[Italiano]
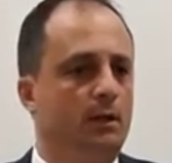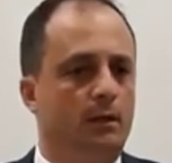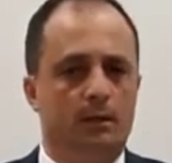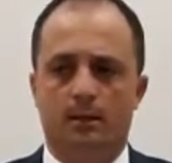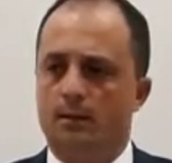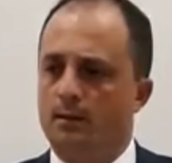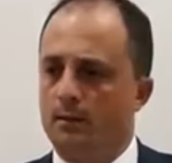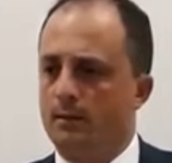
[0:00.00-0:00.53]

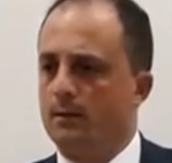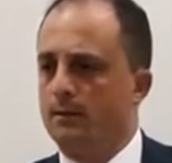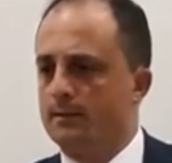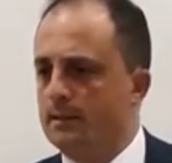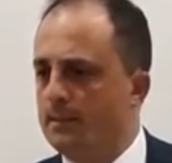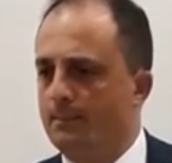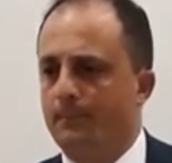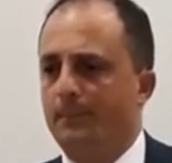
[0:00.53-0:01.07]
eh,
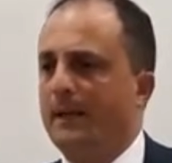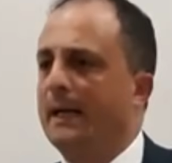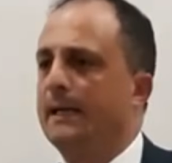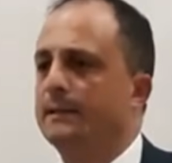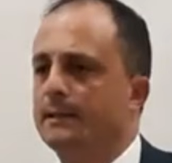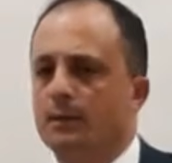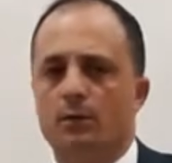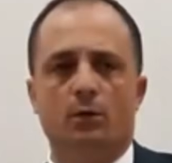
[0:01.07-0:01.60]

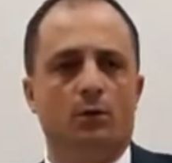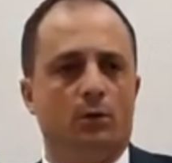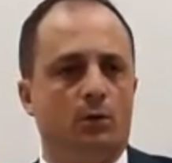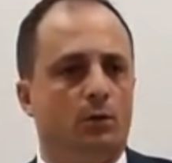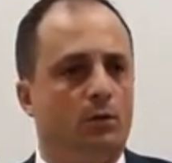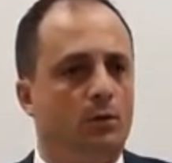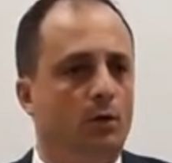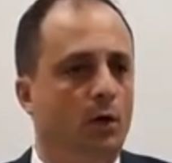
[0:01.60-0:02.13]

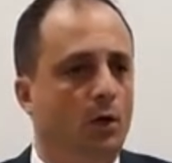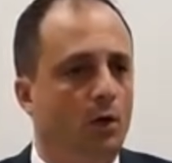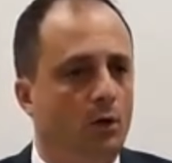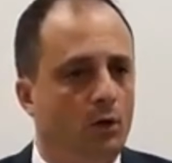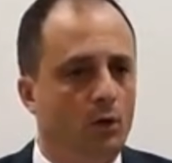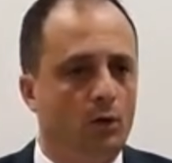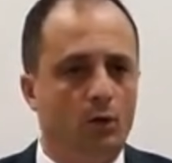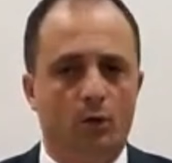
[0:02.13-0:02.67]
simpatico
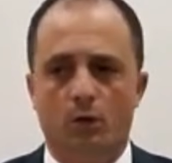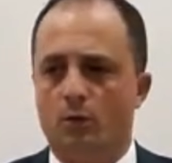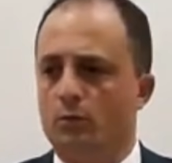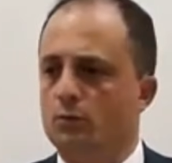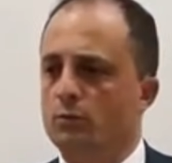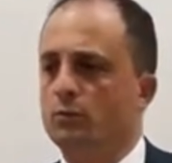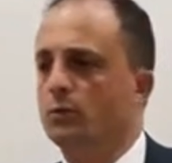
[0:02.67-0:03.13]
oh,